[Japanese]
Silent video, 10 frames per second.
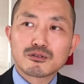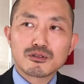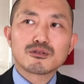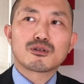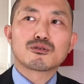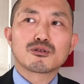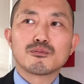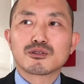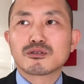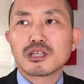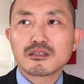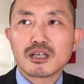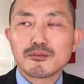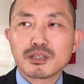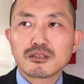くるということも少なく
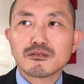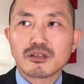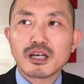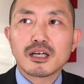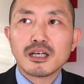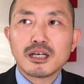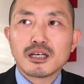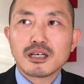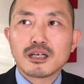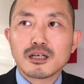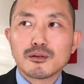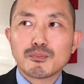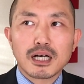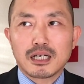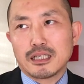なりますので、
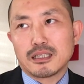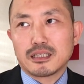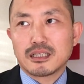えー、まあ